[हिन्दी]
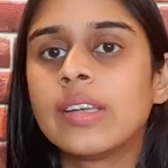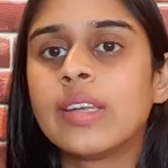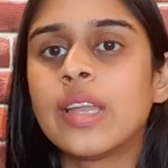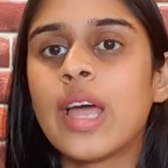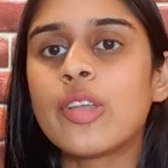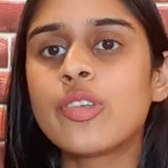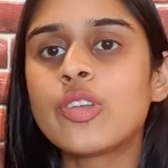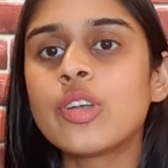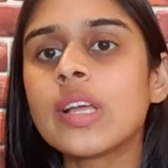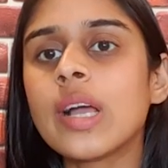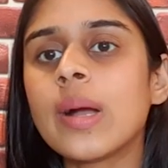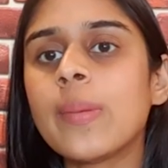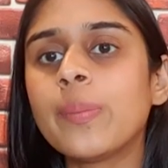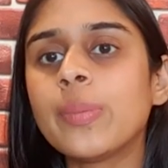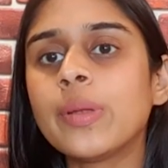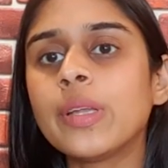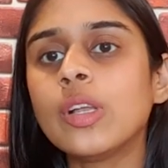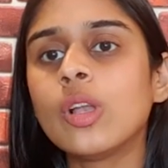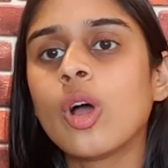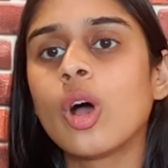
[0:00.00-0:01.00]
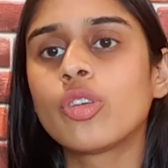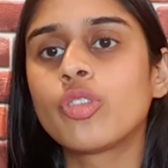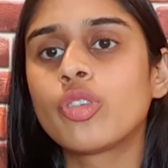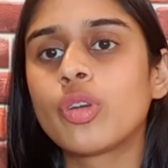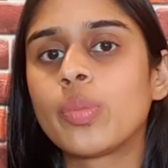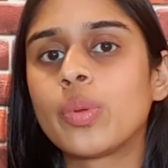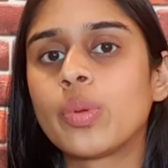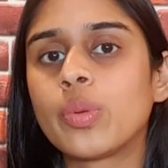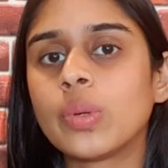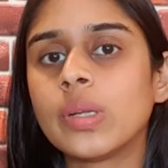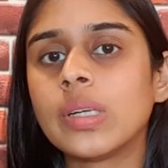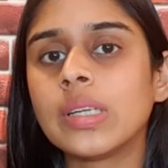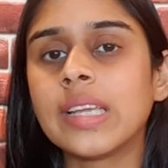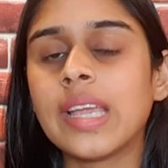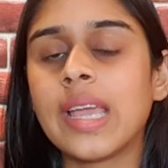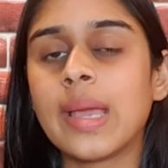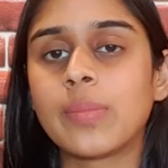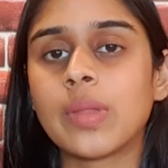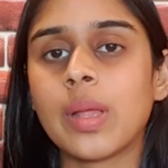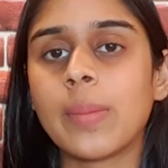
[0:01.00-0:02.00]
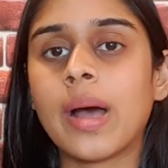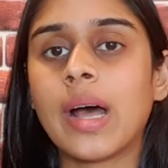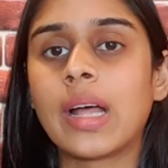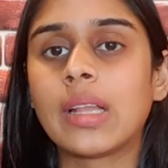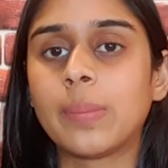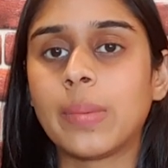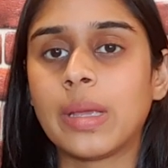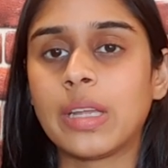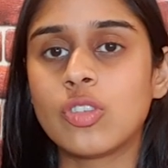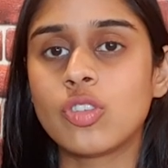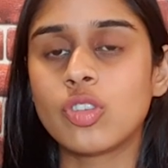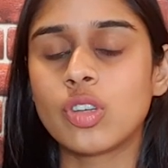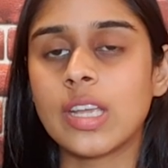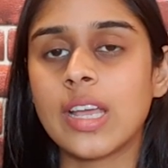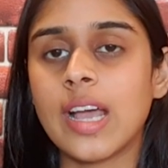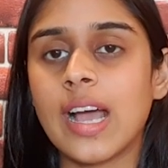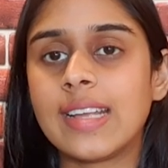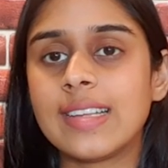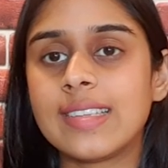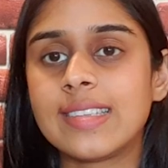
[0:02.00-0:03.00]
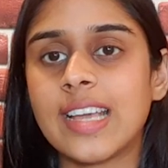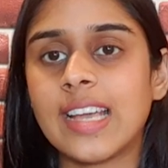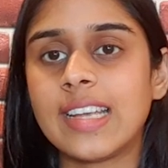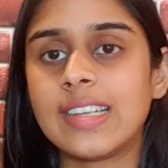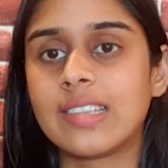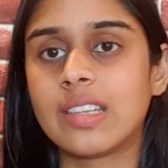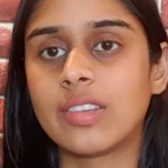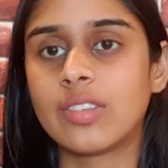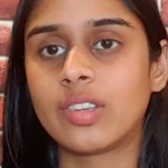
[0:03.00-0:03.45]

नेशनल कंपनी लॉ ट्रिब्यूनल की अहमदाबाद बेंच ने आईसीआईसी